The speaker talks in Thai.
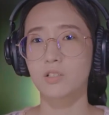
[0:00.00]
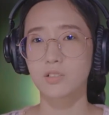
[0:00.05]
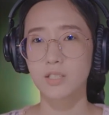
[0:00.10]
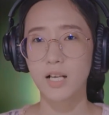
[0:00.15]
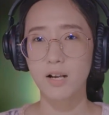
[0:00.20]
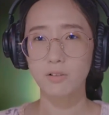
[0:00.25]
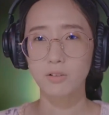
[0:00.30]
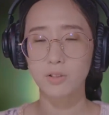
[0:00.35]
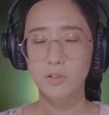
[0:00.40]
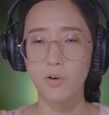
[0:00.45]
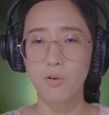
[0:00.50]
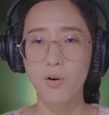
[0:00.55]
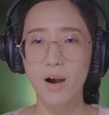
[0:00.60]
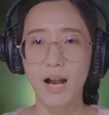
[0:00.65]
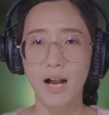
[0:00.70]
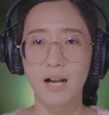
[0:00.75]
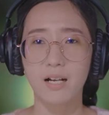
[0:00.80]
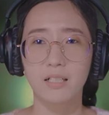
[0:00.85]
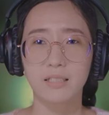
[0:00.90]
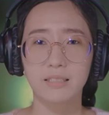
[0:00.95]
เจ้าตัว
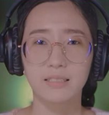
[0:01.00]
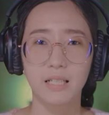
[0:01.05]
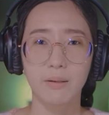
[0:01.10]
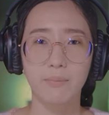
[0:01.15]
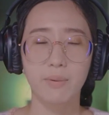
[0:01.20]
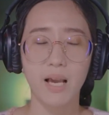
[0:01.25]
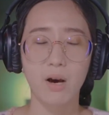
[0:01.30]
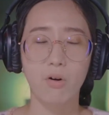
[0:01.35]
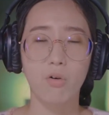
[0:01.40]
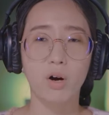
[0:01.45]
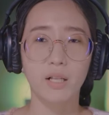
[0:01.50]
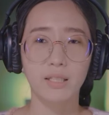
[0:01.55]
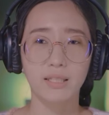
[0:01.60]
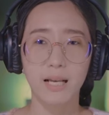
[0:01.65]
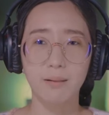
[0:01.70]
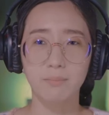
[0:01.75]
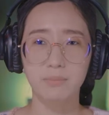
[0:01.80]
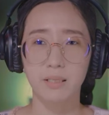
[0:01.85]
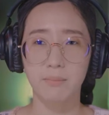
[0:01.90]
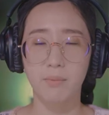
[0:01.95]
JBL
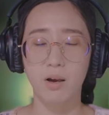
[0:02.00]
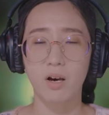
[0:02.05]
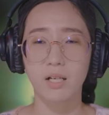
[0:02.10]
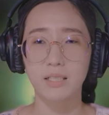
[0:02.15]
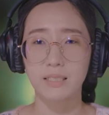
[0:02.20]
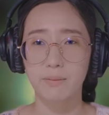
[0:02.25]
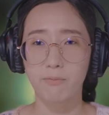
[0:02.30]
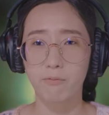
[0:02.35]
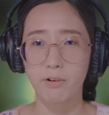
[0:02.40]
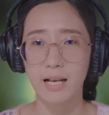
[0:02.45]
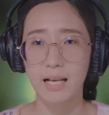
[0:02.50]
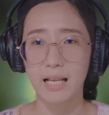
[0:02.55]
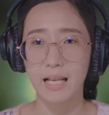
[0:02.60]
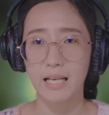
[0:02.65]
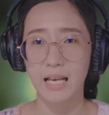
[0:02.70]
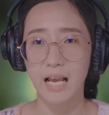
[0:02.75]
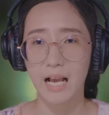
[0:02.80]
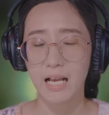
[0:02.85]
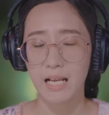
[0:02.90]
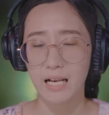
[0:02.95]
Quantum 350
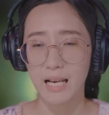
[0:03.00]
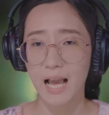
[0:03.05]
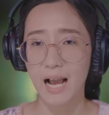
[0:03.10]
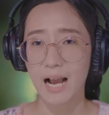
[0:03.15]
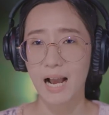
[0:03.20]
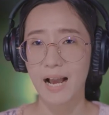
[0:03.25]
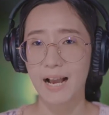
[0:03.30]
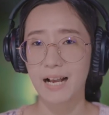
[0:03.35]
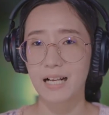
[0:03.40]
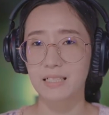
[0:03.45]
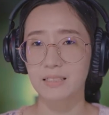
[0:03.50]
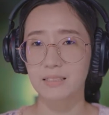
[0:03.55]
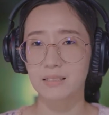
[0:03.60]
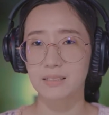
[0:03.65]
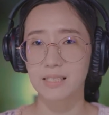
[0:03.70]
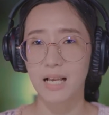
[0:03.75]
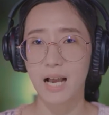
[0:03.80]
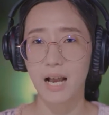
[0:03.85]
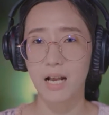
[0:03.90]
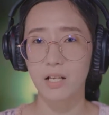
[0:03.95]
Wireless เนี่ยราคา
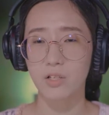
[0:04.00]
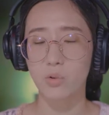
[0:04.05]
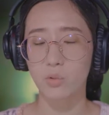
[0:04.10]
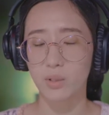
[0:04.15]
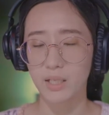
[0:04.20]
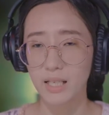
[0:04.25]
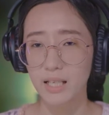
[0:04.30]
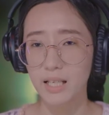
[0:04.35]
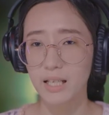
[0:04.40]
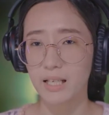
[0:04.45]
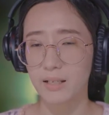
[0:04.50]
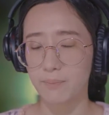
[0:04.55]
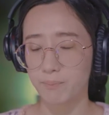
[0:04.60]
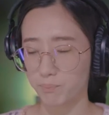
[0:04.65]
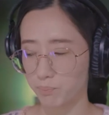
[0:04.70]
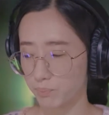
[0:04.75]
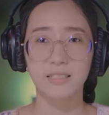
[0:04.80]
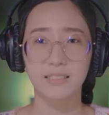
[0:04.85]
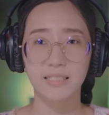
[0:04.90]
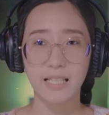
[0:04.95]
จะอยู่
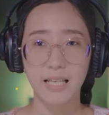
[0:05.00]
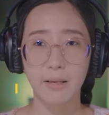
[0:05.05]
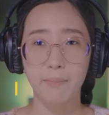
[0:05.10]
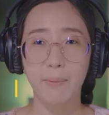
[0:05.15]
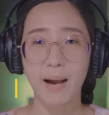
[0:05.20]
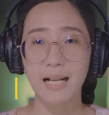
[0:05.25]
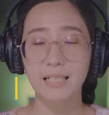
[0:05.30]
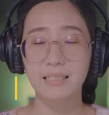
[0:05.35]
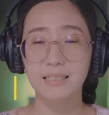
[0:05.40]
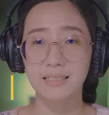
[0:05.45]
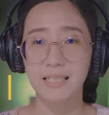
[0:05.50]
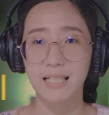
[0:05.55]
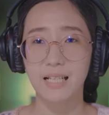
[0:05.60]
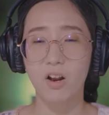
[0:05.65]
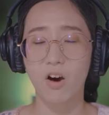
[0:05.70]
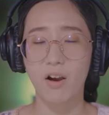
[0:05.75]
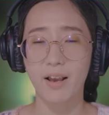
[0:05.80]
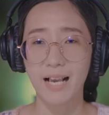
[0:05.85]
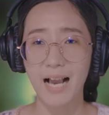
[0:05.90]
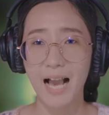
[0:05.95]
ที่
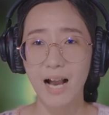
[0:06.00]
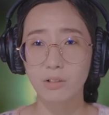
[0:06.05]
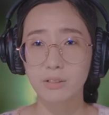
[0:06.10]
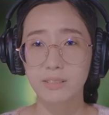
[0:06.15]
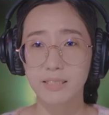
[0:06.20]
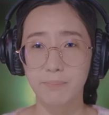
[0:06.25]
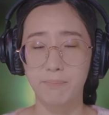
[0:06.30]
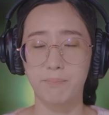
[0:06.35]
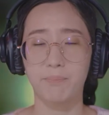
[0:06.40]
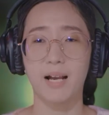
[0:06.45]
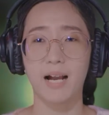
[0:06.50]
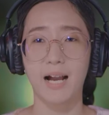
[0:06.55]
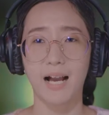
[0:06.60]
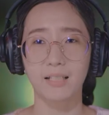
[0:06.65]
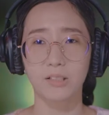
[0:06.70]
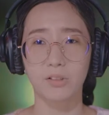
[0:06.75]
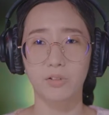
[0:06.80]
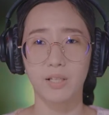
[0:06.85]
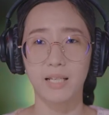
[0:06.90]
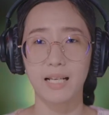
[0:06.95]
4,490นะคะ
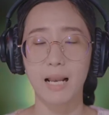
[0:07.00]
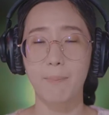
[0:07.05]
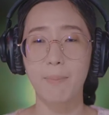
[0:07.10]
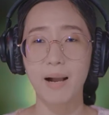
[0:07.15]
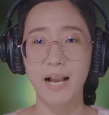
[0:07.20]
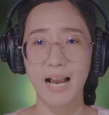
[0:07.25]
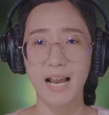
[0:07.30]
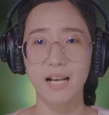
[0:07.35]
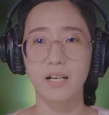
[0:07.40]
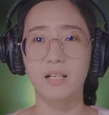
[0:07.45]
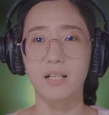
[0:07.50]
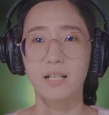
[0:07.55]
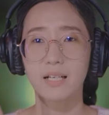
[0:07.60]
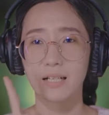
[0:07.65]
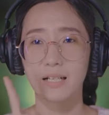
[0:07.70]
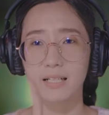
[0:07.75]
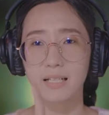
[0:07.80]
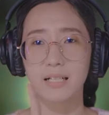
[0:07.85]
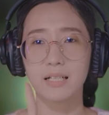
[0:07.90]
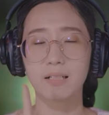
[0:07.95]
ตัวนี้รับประกัน
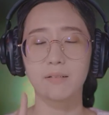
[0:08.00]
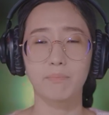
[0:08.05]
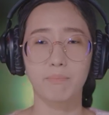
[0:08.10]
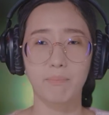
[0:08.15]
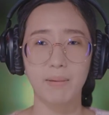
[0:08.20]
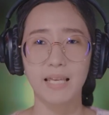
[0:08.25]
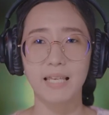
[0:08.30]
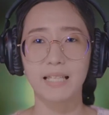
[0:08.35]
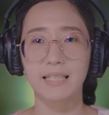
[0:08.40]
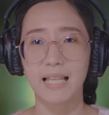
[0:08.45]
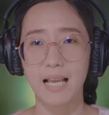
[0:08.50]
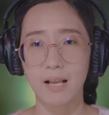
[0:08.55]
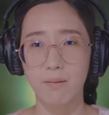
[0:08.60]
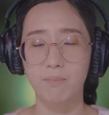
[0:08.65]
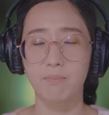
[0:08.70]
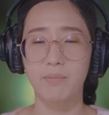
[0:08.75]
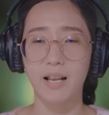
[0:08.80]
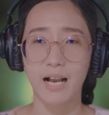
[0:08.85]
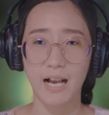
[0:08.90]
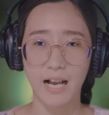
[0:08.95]
1ปีเต็ม
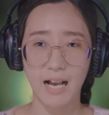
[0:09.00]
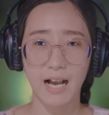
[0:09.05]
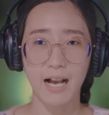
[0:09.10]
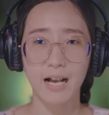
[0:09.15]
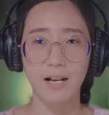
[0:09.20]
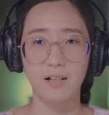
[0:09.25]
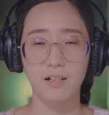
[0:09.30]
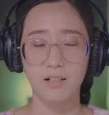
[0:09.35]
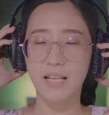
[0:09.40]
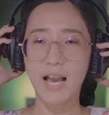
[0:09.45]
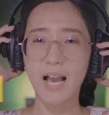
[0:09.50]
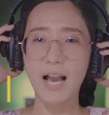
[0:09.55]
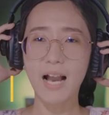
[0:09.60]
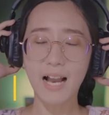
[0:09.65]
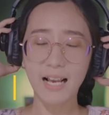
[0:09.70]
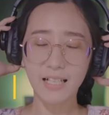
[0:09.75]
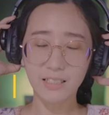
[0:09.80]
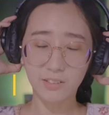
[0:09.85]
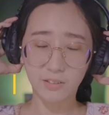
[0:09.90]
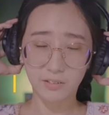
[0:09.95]
นะคะ ถ้า
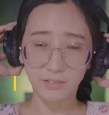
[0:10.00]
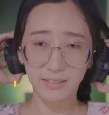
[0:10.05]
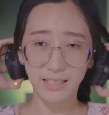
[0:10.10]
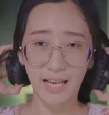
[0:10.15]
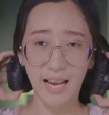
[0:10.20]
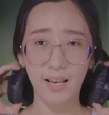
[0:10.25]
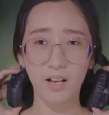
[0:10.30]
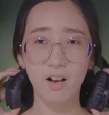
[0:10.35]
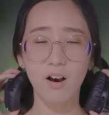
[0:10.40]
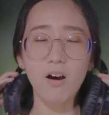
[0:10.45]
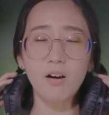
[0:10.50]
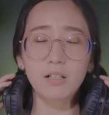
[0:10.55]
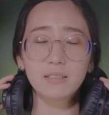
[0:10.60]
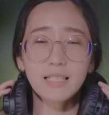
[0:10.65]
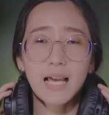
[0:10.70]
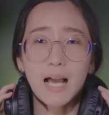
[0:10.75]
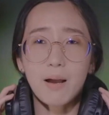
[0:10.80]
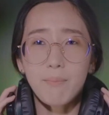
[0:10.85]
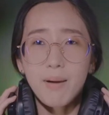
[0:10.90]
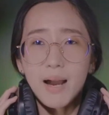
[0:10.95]
ใครสนใจก็
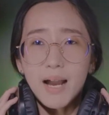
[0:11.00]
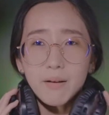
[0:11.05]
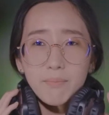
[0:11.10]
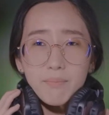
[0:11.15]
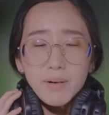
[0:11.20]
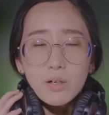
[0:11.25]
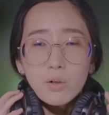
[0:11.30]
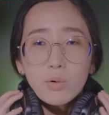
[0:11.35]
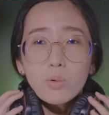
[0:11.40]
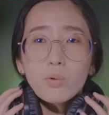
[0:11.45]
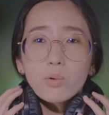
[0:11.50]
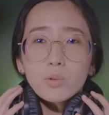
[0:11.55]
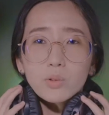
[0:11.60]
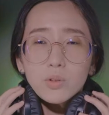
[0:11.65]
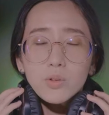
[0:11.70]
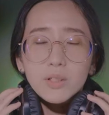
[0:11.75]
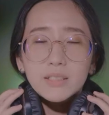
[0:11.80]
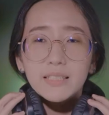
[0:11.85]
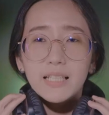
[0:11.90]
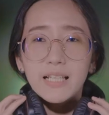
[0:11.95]
สามารถมาดู
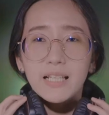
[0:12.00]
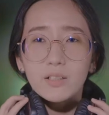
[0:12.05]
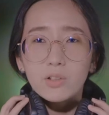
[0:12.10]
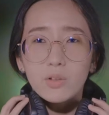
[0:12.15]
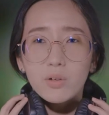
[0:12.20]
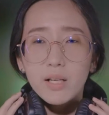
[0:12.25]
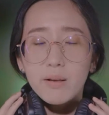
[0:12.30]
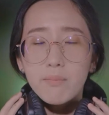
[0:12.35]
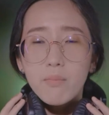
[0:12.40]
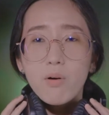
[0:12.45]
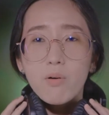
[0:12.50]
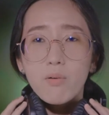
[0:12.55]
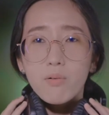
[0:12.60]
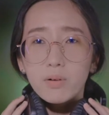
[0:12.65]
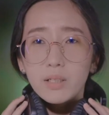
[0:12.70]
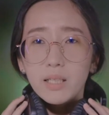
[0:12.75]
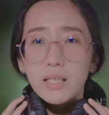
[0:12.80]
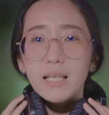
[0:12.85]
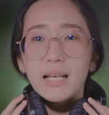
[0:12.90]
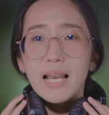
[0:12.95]
ตัวจริงตัวเดโม
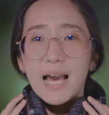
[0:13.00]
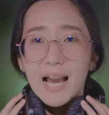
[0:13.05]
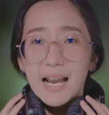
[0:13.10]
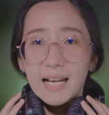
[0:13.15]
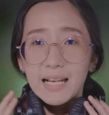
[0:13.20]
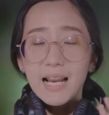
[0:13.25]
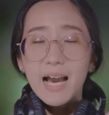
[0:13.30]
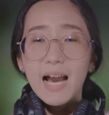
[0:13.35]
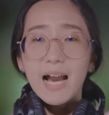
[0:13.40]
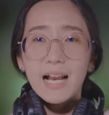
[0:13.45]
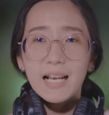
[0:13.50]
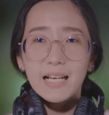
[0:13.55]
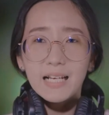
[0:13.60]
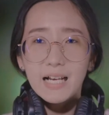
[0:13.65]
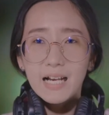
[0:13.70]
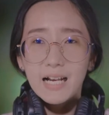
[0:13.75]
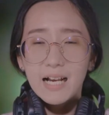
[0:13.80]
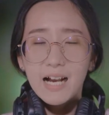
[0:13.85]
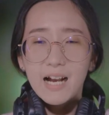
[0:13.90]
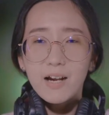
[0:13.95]
ที่ร้านได้
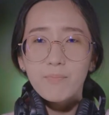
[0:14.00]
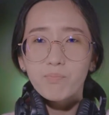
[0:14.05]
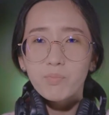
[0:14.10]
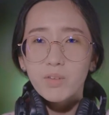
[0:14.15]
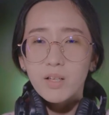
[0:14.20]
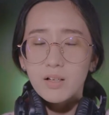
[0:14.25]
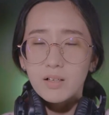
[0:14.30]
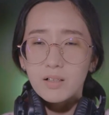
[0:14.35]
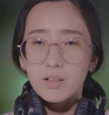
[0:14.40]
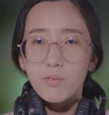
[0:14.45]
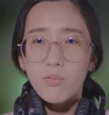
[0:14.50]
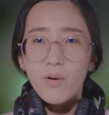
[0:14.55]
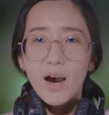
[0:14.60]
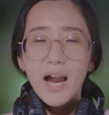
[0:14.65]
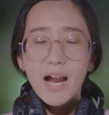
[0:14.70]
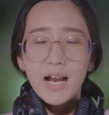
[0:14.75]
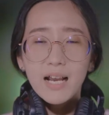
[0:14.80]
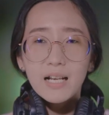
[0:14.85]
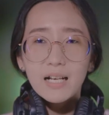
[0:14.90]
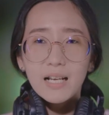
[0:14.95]
นะคะ หรือ
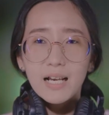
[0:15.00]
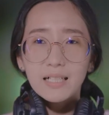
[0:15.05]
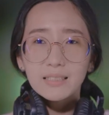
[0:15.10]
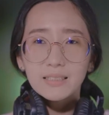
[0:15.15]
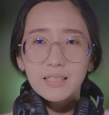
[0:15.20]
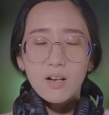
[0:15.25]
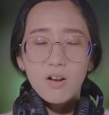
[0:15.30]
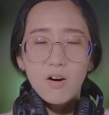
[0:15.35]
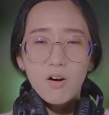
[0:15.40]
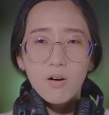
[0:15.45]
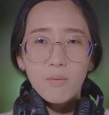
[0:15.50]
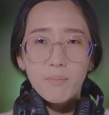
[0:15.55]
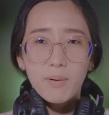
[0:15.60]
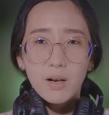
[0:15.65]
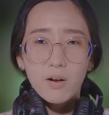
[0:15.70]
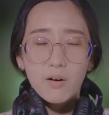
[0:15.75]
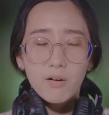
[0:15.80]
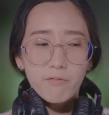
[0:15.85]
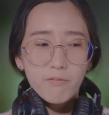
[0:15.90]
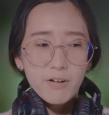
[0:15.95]
ว่าถ้าจะลองมา
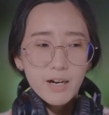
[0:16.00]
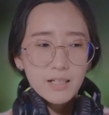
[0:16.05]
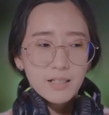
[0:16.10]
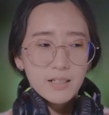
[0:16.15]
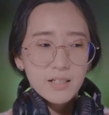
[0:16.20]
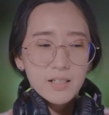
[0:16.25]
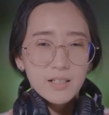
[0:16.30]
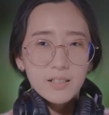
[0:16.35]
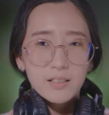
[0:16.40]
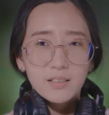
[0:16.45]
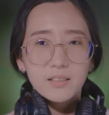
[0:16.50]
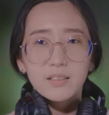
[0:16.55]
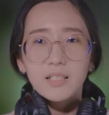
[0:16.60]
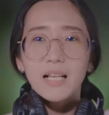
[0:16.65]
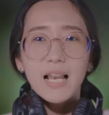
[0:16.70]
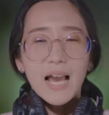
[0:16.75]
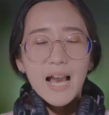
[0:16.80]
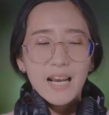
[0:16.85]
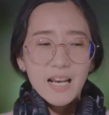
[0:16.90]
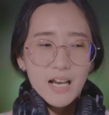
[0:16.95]
ลองฟังคือ
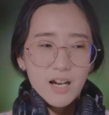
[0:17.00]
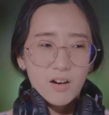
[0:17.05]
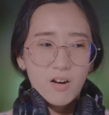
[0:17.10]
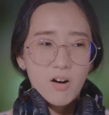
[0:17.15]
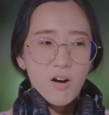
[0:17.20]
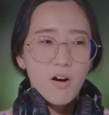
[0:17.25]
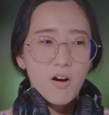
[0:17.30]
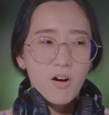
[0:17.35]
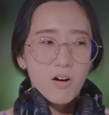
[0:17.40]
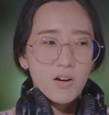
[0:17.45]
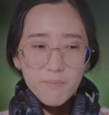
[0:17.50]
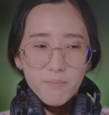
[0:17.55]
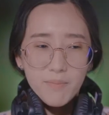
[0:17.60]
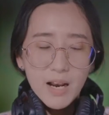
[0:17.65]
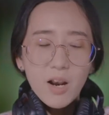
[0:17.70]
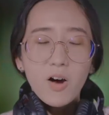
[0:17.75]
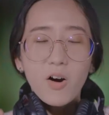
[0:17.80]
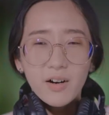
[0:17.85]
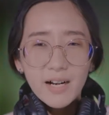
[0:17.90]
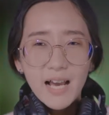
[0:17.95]
ที่ร้านอะ่ะก็
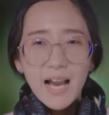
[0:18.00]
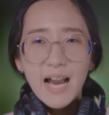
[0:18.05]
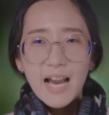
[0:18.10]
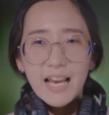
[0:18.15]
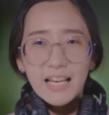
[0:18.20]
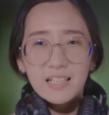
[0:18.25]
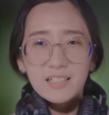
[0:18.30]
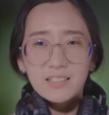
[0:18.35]
มาลองได้